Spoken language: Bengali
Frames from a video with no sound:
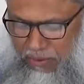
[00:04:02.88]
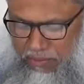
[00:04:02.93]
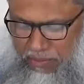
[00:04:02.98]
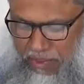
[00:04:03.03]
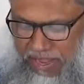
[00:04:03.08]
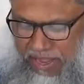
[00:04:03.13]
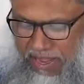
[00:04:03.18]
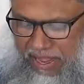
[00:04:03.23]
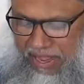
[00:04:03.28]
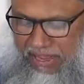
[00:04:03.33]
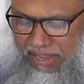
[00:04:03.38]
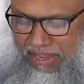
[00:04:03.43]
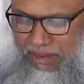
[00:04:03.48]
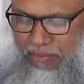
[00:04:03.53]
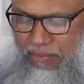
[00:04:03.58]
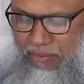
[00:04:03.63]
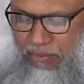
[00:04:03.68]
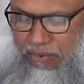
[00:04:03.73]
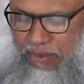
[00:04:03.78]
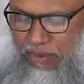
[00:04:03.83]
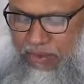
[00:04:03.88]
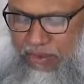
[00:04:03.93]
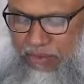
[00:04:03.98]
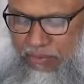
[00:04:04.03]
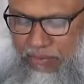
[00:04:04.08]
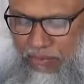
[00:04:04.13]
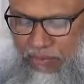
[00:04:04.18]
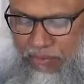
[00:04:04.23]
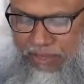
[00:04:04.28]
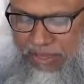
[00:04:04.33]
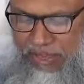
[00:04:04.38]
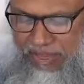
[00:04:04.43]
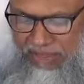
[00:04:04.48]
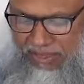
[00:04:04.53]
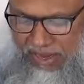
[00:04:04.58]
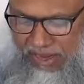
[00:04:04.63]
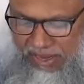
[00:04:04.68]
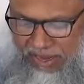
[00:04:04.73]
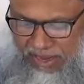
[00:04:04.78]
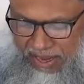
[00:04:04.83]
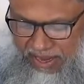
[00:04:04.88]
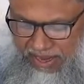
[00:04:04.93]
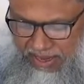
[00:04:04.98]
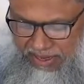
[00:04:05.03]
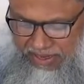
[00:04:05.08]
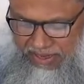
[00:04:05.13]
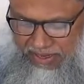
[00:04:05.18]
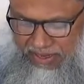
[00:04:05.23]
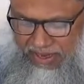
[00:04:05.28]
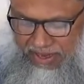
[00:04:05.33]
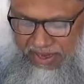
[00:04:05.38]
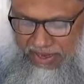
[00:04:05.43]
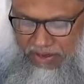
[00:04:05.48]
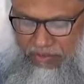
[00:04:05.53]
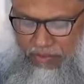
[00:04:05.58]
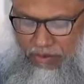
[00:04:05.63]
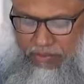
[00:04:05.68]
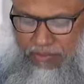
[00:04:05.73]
ওবাকা ইনবু ইনবুকিয়াত আলা আকিলিন